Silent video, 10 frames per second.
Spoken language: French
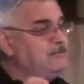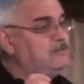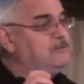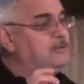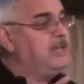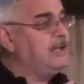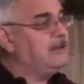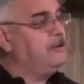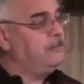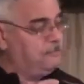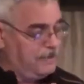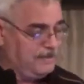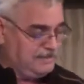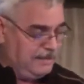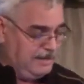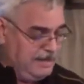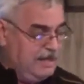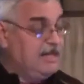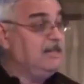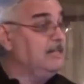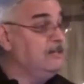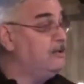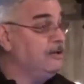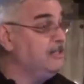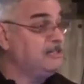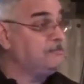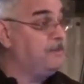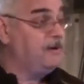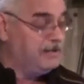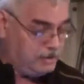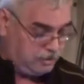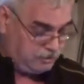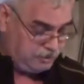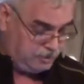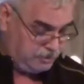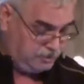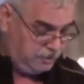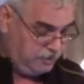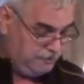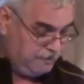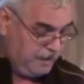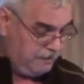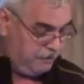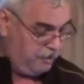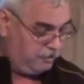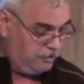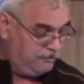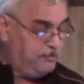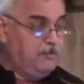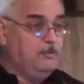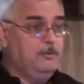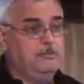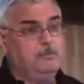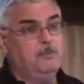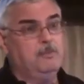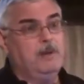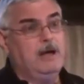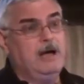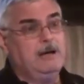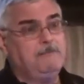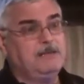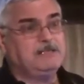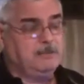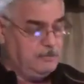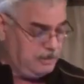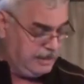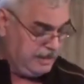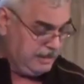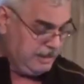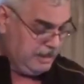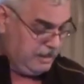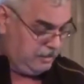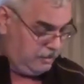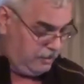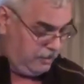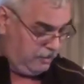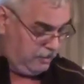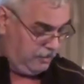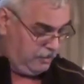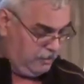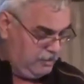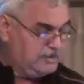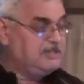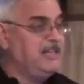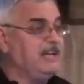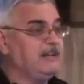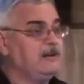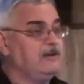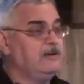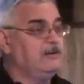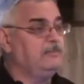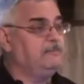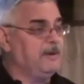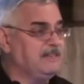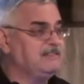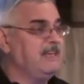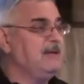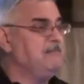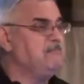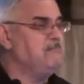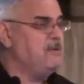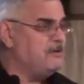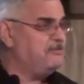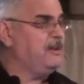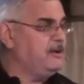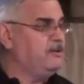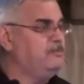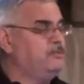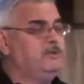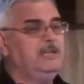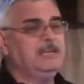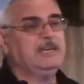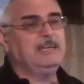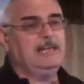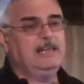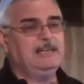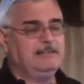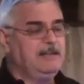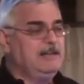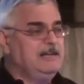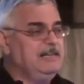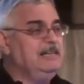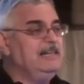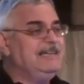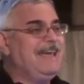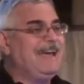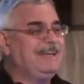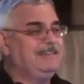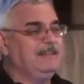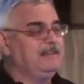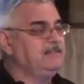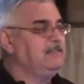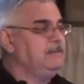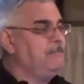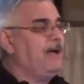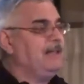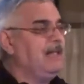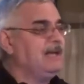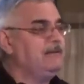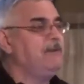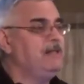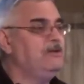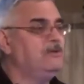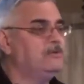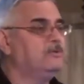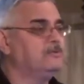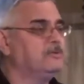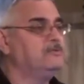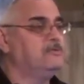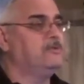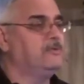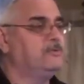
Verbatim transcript: du siècle présent et qui ne connaissent pas les choses de Dieu. Puis on a vu en particulier que le siècle présent mauvais, comme nous décrit Galate, il est caractérisé par la rébellion contre Dieu.